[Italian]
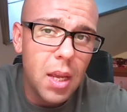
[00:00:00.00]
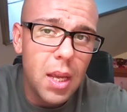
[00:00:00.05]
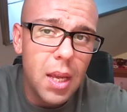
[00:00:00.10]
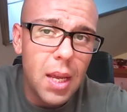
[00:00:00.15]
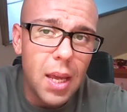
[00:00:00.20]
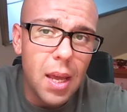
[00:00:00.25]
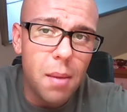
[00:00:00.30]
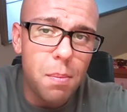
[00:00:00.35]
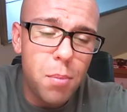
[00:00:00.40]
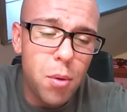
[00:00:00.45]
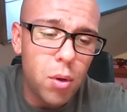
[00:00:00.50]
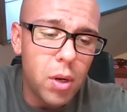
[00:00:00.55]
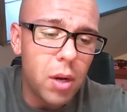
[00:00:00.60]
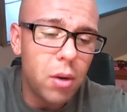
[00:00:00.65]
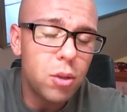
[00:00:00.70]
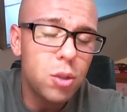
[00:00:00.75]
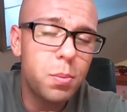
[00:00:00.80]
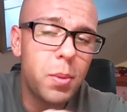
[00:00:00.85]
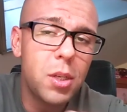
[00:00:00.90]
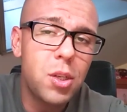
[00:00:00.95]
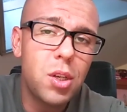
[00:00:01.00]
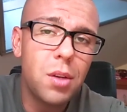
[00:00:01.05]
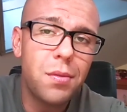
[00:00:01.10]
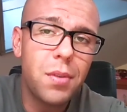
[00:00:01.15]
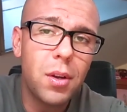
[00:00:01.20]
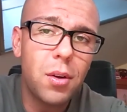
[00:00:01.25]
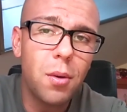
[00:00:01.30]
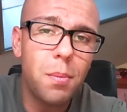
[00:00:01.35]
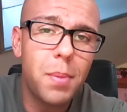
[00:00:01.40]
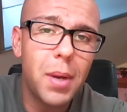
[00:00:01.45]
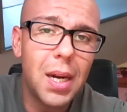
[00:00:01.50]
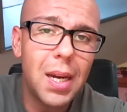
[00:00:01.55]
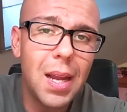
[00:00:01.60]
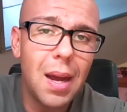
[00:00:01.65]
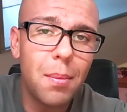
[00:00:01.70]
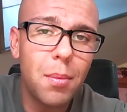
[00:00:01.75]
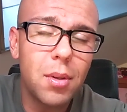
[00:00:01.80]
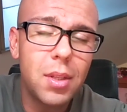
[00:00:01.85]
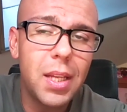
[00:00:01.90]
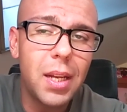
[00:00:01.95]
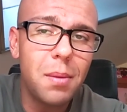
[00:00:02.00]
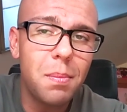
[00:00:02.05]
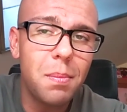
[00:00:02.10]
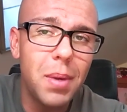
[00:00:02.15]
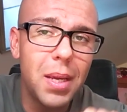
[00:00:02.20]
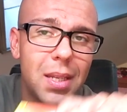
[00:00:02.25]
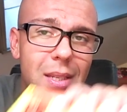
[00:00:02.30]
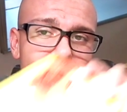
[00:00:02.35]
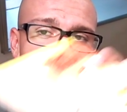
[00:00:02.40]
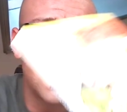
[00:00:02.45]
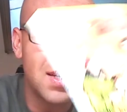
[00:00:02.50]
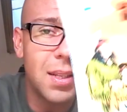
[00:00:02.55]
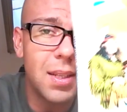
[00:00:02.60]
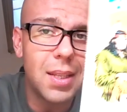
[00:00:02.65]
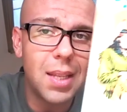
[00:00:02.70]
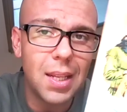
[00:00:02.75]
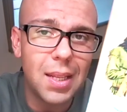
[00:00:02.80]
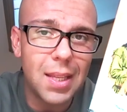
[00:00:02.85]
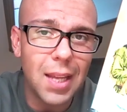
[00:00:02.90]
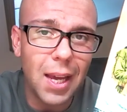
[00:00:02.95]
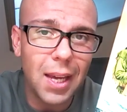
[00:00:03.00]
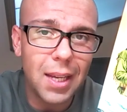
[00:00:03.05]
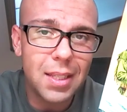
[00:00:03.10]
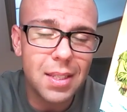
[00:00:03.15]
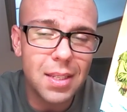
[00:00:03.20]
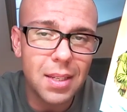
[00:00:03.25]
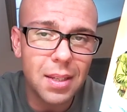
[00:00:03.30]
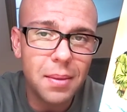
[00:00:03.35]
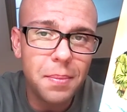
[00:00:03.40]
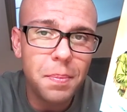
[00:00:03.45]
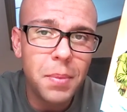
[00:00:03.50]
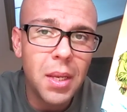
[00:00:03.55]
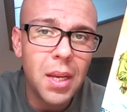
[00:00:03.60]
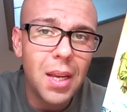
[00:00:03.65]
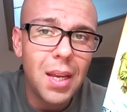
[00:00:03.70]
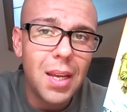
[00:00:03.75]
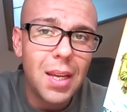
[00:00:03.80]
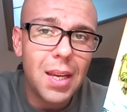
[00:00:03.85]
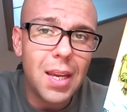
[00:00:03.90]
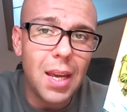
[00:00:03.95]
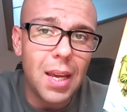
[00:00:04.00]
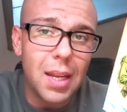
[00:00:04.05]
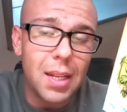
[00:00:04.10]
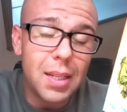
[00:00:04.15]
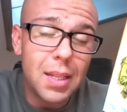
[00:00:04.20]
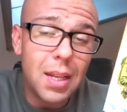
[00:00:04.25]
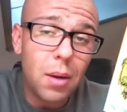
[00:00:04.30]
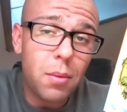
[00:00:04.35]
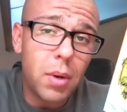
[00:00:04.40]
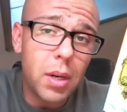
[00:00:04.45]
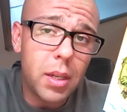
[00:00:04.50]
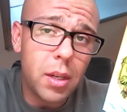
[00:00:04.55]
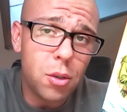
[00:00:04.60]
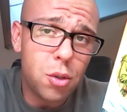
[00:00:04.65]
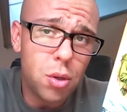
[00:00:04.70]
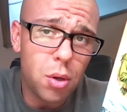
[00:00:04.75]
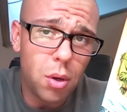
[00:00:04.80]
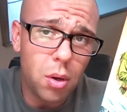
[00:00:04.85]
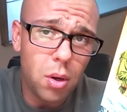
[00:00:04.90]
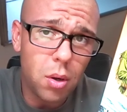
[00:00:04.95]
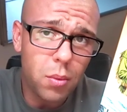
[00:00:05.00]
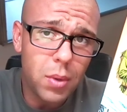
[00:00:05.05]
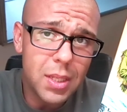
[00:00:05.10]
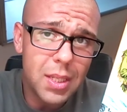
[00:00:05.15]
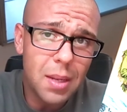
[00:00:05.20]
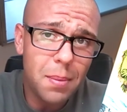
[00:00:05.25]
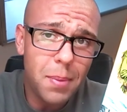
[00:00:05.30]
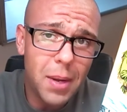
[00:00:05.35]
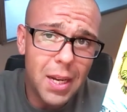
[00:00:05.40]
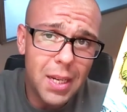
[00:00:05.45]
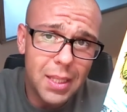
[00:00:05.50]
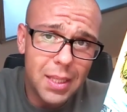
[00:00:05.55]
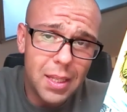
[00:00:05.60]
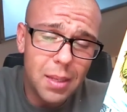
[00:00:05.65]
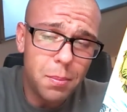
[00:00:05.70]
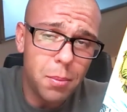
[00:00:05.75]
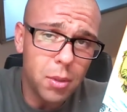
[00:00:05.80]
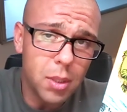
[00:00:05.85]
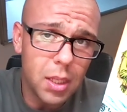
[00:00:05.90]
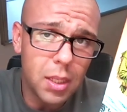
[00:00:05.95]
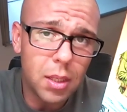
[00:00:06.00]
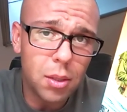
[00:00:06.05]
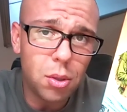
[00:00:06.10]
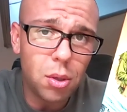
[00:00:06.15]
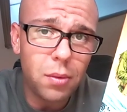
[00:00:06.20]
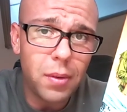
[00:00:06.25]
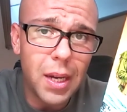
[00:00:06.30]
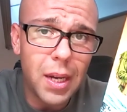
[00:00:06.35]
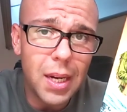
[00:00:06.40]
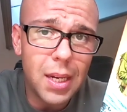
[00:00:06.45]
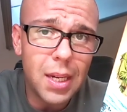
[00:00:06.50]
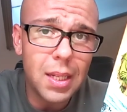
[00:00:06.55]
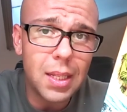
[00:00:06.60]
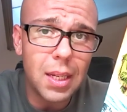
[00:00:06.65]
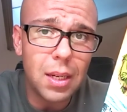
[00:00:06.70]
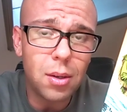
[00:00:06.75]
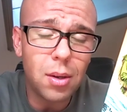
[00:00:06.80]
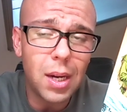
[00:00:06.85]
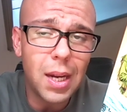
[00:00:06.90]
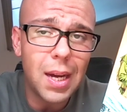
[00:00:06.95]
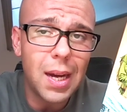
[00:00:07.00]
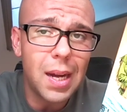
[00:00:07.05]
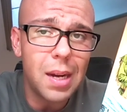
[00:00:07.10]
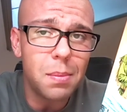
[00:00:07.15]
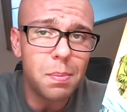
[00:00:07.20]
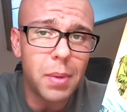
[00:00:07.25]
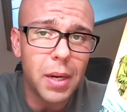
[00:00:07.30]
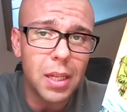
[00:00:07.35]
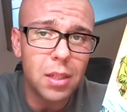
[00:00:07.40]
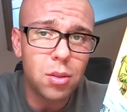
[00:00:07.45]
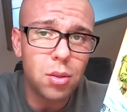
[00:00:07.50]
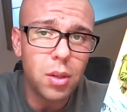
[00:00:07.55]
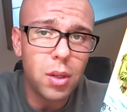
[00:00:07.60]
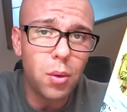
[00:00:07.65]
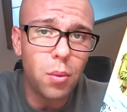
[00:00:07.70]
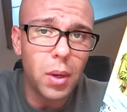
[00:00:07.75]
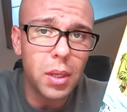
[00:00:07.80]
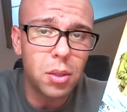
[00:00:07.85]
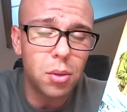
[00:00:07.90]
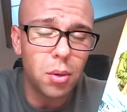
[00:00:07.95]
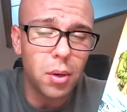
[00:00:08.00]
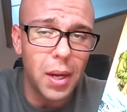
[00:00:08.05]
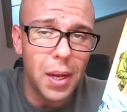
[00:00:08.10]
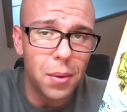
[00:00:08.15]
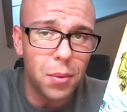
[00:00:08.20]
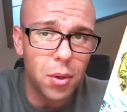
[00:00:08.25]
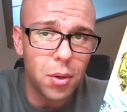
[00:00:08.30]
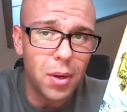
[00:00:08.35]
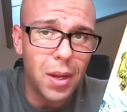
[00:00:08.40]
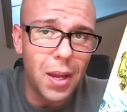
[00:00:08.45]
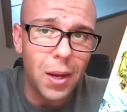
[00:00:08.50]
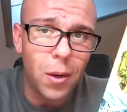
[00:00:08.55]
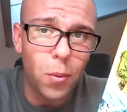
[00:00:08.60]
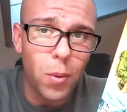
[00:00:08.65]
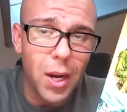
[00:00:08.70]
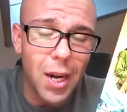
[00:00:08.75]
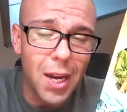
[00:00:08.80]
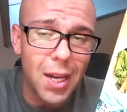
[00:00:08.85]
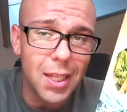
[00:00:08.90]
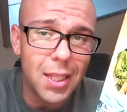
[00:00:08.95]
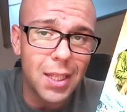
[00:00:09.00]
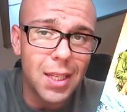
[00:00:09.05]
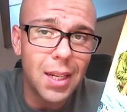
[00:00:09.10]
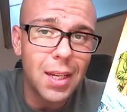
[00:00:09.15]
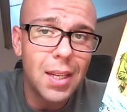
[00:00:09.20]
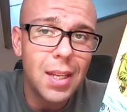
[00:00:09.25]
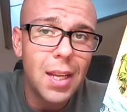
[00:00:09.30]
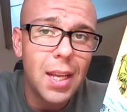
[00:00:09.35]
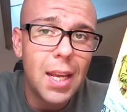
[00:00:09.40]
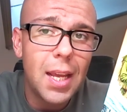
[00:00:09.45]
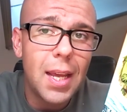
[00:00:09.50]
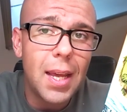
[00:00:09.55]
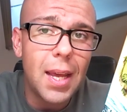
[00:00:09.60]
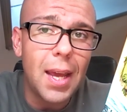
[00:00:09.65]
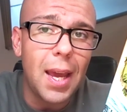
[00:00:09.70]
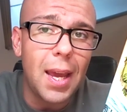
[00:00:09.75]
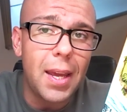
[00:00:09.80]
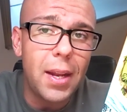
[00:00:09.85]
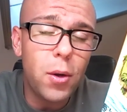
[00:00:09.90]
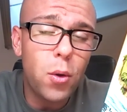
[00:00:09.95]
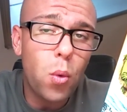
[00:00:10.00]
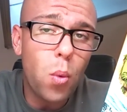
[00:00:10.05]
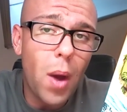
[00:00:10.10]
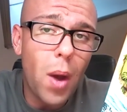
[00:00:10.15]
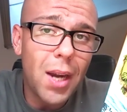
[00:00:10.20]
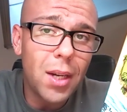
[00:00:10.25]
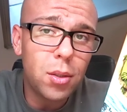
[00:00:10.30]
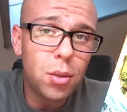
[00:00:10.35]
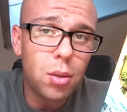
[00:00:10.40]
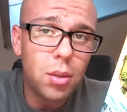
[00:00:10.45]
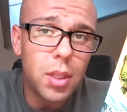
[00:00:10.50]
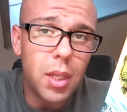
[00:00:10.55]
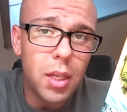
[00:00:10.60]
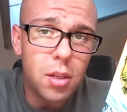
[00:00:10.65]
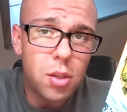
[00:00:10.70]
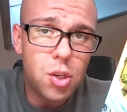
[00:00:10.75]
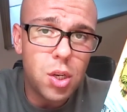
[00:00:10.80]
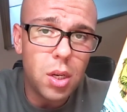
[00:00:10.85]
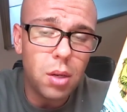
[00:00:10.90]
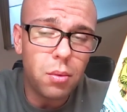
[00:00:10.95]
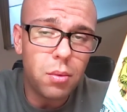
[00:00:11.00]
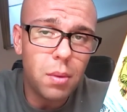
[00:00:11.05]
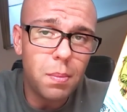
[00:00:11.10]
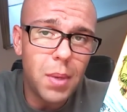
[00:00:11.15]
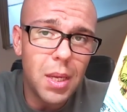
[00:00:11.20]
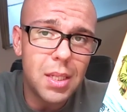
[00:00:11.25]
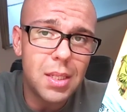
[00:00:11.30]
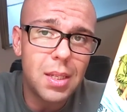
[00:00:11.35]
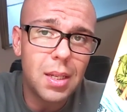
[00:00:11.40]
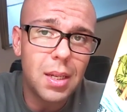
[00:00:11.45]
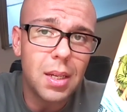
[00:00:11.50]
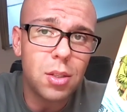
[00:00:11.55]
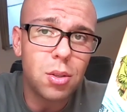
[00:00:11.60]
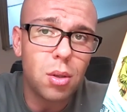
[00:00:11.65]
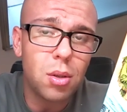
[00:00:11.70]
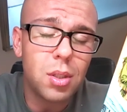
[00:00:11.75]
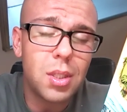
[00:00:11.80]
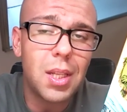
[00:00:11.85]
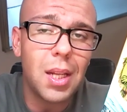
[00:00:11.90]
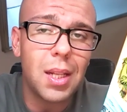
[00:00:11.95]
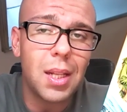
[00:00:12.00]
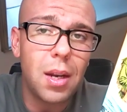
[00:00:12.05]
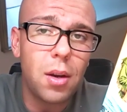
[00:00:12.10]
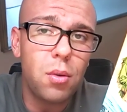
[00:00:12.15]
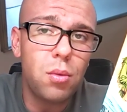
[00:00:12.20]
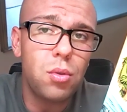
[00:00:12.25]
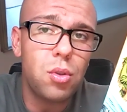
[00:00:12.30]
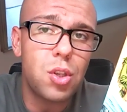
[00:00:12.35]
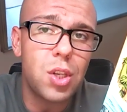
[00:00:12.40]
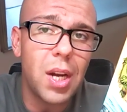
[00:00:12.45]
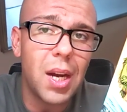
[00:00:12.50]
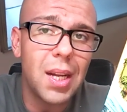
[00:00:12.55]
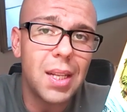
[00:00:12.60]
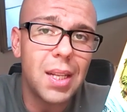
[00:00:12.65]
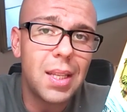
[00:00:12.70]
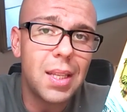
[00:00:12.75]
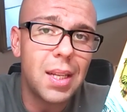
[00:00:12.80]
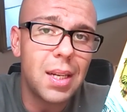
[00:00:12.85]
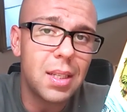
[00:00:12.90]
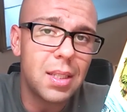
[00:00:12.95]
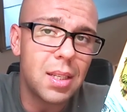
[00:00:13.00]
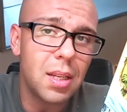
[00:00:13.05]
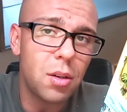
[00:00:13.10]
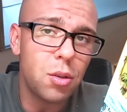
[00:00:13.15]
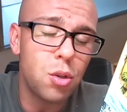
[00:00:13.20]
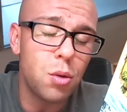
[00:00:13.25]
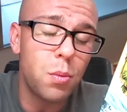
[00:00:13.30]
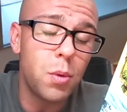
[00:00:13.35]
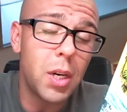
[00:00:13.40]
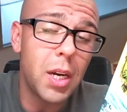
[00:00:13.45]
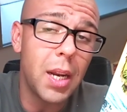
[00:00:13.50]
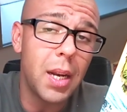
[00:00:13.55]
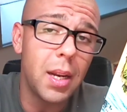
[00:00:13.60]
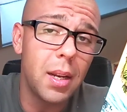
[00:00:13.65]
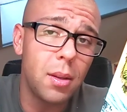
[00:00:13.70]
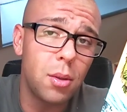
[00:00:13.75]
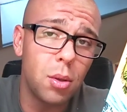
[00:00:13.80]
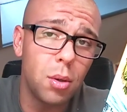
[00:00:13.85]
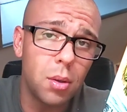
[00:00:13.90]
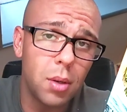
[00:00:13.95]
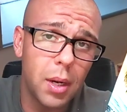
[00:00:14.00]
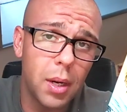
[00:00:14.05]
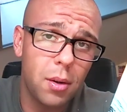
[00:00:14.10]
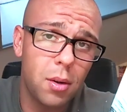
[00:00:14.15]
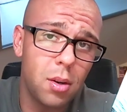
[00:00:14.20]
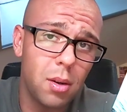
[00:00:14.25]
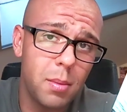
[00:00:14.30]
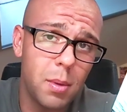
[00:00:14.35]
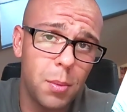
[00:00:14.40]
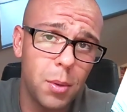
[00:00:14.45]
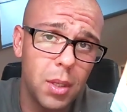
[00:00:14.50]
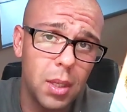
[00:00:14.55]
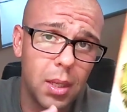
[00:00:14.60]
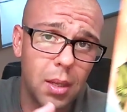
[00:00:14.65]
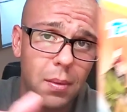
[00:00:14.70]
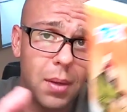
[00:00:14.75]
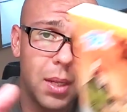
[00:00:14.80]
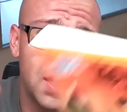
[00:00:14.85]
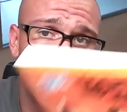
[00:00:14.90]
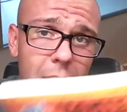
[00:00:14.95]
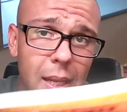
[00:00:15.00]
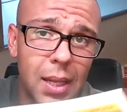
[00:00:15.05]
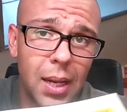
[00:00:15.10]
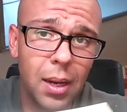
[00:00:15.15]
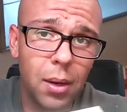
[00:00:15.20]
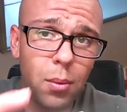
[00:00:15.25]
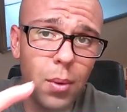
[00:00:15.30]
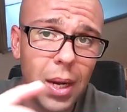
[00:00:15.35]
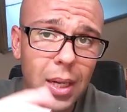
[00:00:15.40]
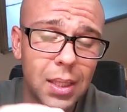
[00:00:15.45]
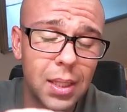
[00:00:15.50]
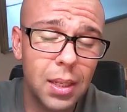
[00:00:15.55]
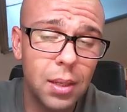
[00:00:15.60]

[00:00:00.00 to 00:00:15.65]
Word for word: e più nello specifico parliamo del bis di Tex che da qualche giorno a questa parte potete trovare in edicola al prezzo di 4,40 euro. È il quarto dei 5 bis che sono stati annunciati dalla Sergio Bonelli Editore. Come potete vedere dalla quarta di